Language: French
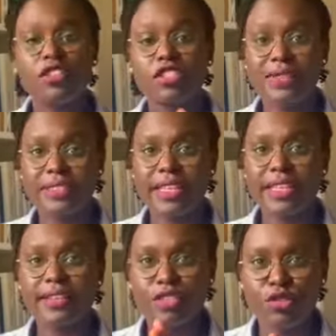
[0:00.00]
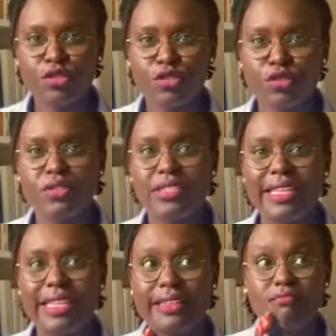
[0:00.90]
Alors, je me disais que si aujourd'hui
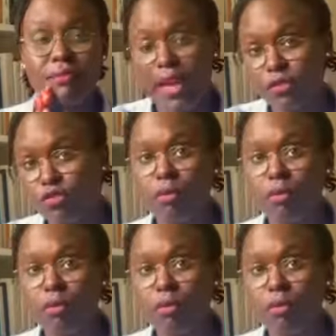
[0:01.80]
des marques